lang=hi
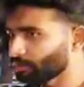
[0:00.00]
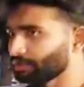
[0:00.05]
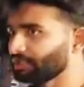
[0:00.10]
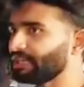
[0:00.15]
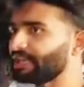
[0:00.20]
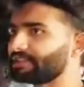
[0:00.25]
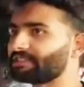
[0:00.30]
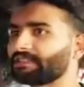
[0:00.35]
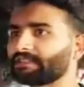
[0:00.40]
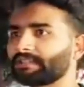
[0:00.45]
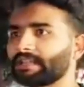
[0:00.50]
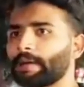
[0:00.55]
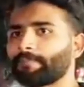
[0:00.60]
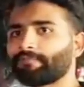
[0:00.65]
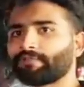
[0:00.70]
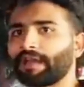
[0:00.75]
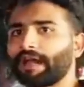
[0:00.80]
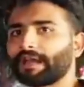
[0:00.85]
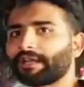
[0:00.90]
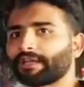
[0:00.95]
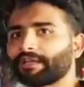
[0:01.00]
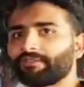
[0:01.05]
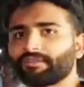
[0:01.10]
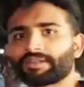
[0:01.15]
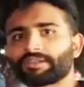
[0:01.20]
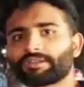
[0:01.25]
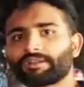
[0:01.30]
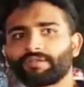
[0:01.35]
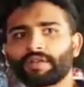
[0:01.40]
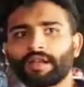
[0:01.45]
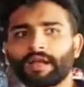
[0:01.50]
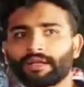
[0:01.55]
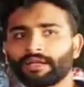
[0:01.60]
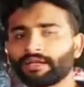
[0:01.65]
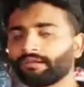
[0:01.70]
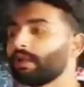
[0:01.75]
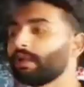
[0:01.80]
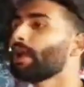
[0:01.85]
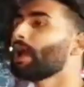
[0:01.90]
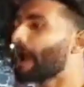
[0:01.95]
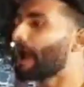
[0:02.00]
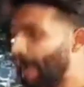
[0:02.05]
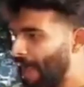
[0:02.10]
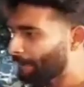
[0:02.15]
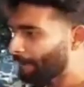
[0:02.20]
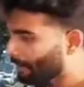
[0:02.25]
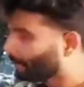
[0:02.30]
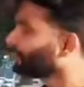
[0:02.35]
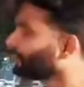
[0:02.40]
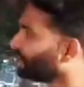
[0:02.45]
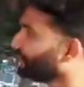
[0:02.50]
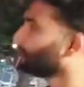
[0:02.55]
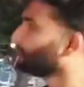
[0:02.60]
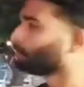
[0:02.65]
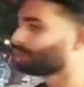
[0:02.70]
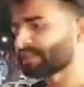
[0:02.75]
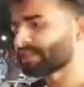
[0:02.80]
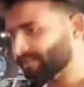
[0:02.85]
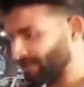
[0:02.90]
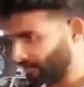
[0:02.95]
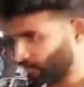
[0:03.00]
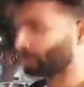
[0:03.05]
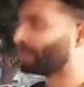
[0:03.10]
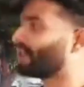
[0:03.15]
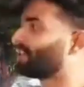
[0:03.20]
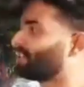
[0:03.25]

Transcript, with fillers: को नहीं कह सकते आप फलाने की वजह से फलाने की आप हम ठीक होते हैं देखो